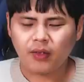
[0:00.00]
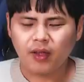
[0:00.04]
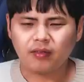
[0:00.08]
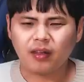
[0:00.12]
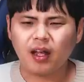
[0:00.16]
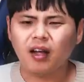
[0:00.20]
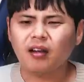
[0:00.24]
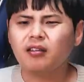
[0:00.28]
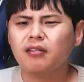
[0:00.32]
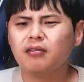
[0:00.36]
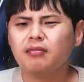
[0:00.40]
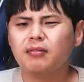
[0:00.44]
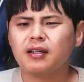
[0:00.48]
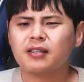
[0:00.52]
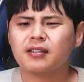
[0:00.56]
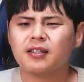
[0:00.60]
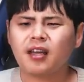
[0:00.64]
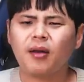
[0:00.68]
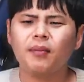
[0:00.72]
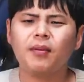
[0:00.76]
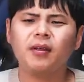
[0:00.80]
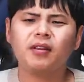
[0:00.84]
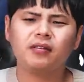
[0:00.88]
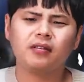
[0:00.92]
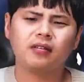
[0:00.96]
상큼한
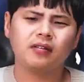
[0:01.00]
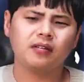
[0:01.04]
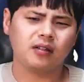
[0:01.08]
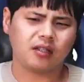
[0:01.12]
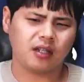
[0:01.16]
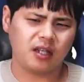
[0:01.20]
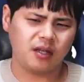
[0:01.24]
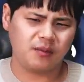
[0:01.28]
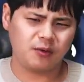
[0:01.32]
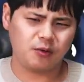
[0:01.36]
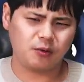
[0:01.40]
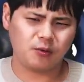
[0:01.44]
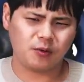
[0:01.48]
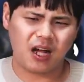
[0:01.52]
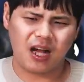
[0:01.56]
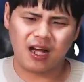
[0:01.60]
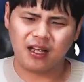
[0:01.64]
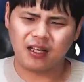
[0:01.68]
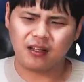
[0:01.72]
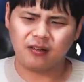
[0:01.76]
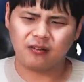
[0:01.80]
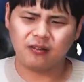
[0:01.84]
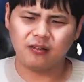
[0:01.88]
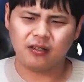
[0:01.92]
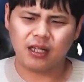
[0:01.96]
샤베트 느낌이 좀
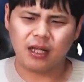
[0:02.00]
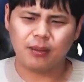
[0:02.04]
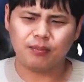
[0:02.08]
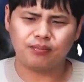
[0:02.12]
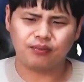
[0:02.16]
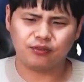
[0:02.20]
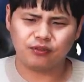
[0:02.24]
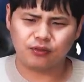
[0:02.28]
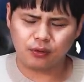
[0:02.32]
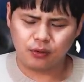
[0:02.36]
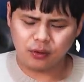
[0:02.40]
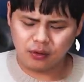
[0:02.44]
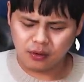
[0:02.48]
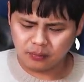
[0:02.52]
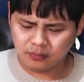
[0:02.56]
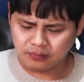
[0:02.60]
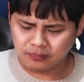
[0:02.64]
강해서 난 부러워.